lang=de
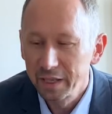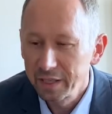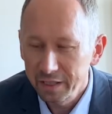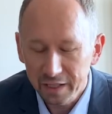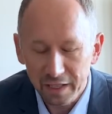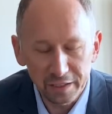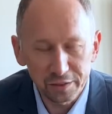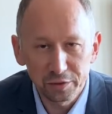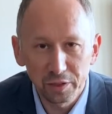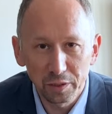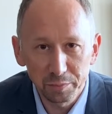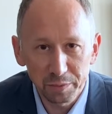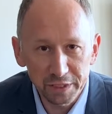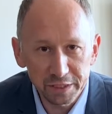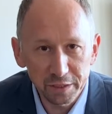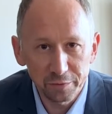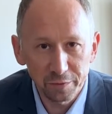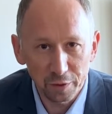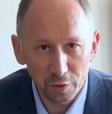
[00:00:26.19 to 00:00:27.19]
kannst du der
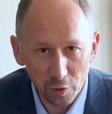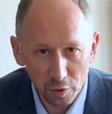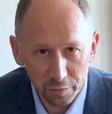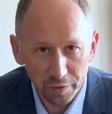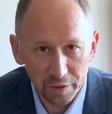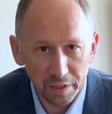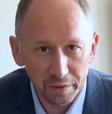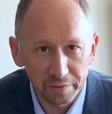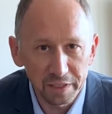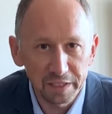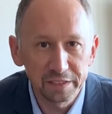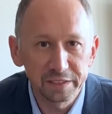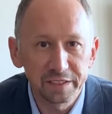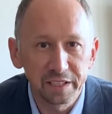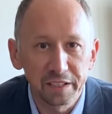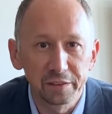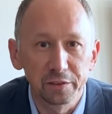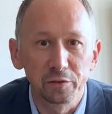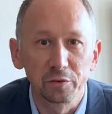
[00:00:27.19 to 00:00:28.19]
beste Verkäufer der Welt
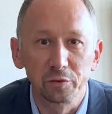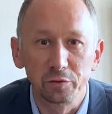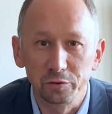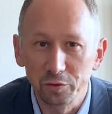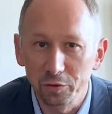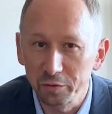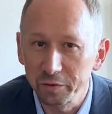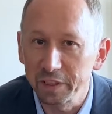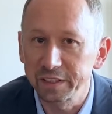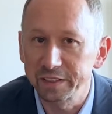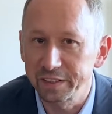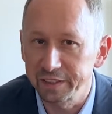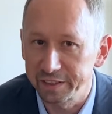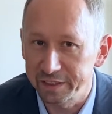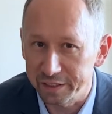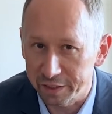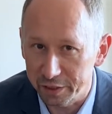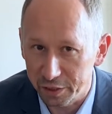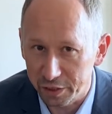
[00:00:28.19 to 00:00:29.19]
sein und du wirst es
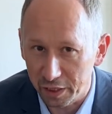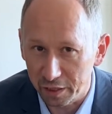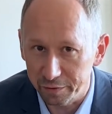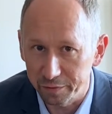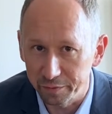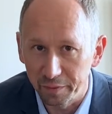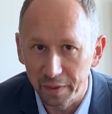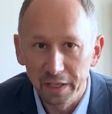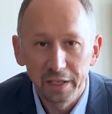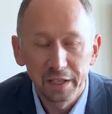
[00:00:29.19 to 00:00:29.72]
nicht schaffen.